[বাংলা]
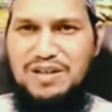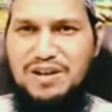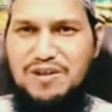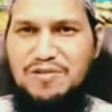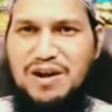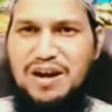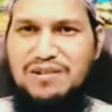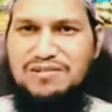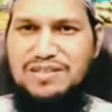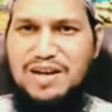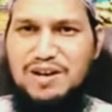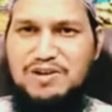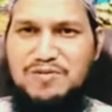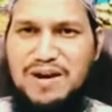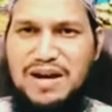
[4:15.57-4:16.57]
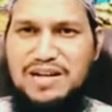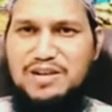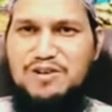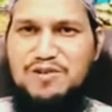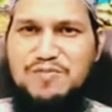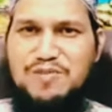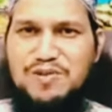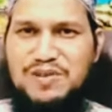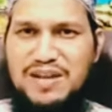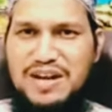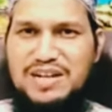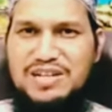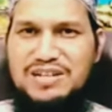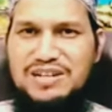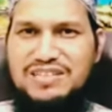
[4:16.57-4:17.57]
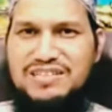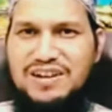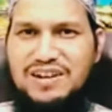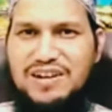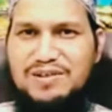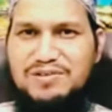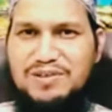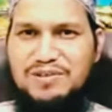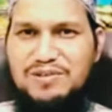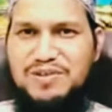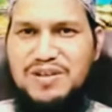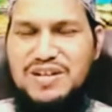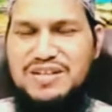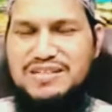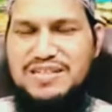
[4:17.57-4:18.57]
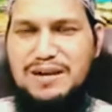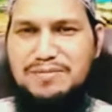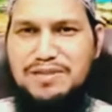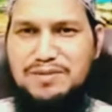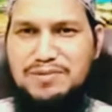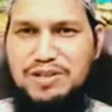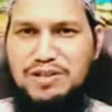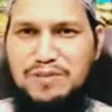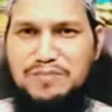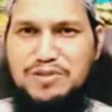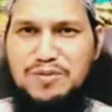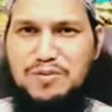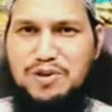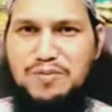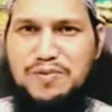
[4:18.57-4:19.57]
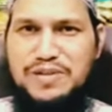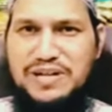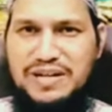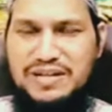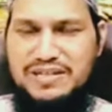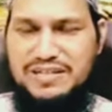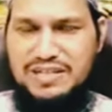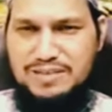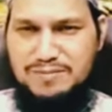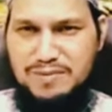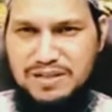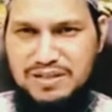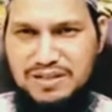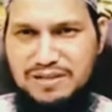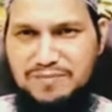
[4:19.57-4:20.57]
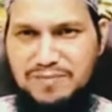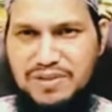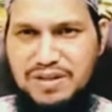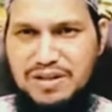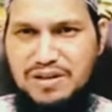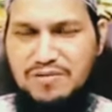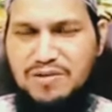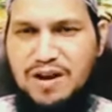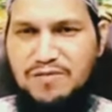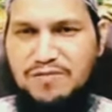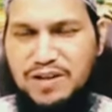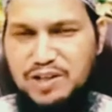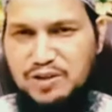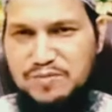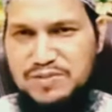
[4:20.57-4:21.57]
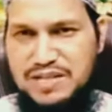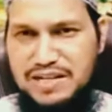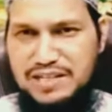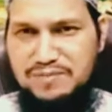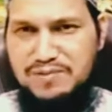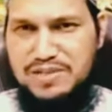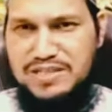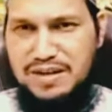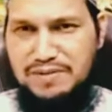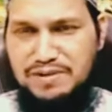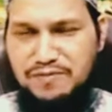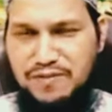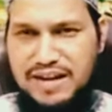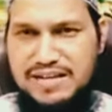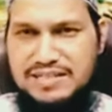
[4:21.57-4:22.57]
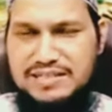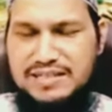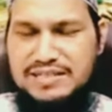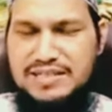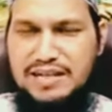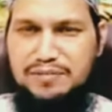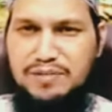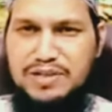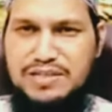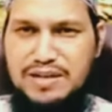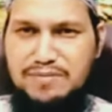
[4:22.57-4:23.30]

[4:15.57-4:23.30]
ও আকদা হুম আলী আলী রাদি আল্লাহ সাহাবিদের মধ্যে সবচেয়ে বড় বিচার কার্য এক্সপার্ট زيد بن ثابت زيد بن